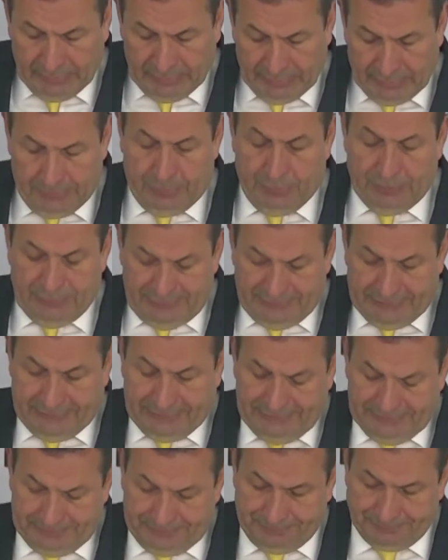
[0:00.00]
pues,
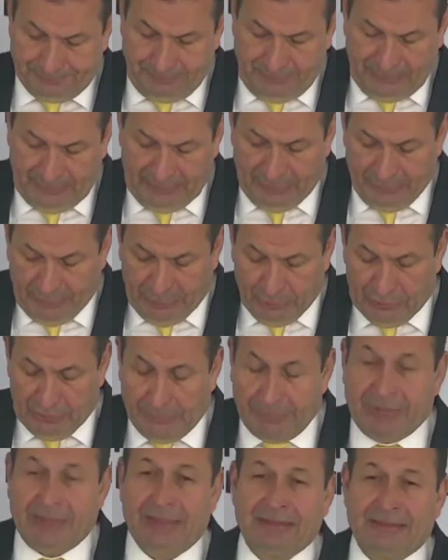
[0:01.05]
qué bueno que
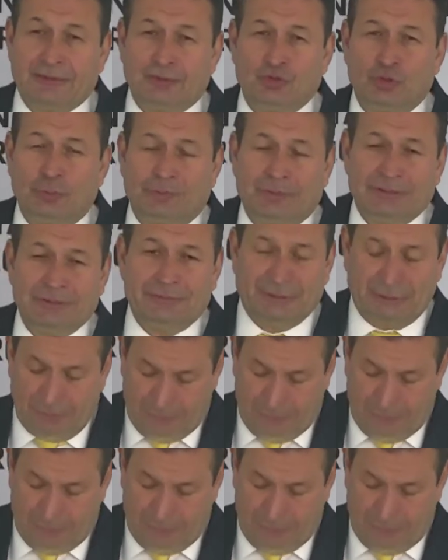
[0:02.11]
pidan disculpas, pero